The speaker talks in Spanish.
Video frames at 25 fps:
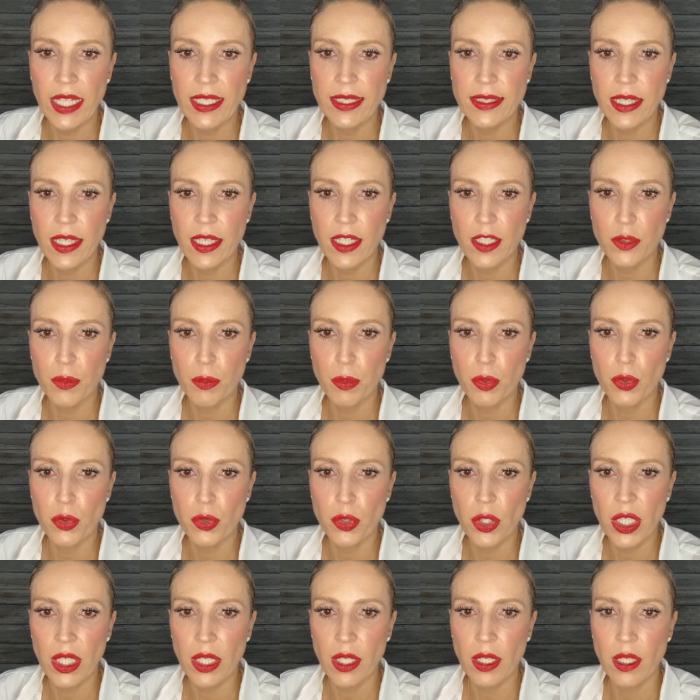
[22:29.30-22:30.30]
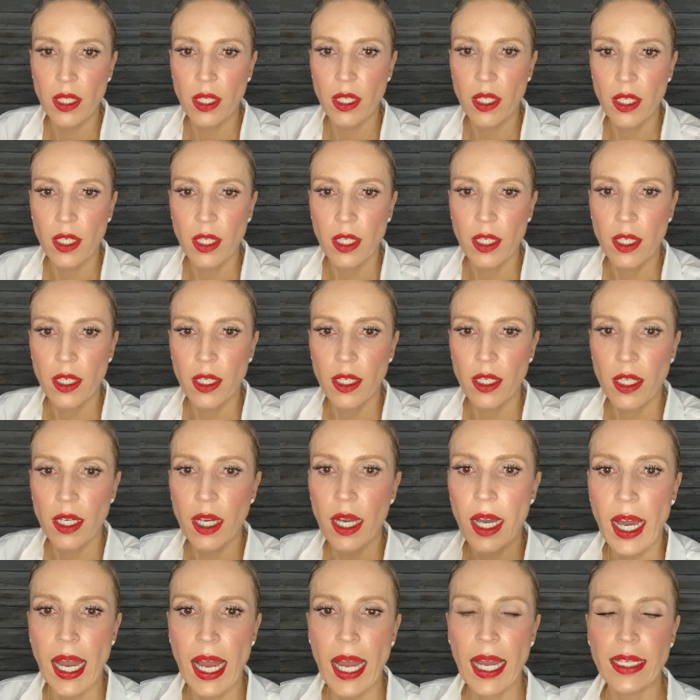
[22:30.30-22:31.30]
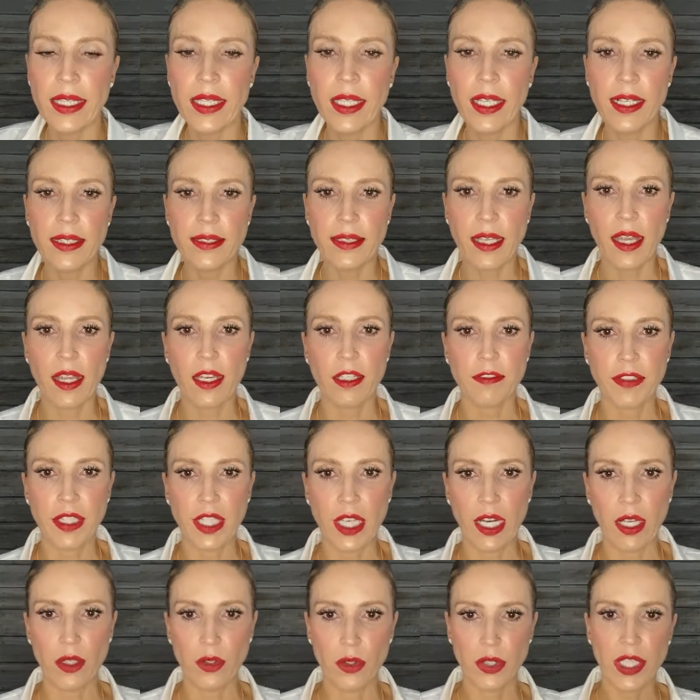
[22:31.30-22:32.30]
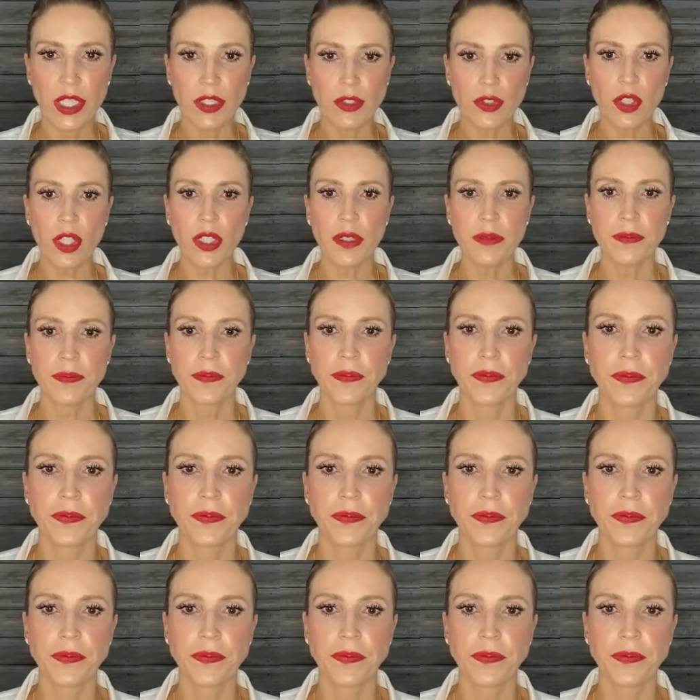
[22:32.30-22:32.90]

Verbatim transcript: Ahí se las puse. Ahí les queda fijado. ¿Listo?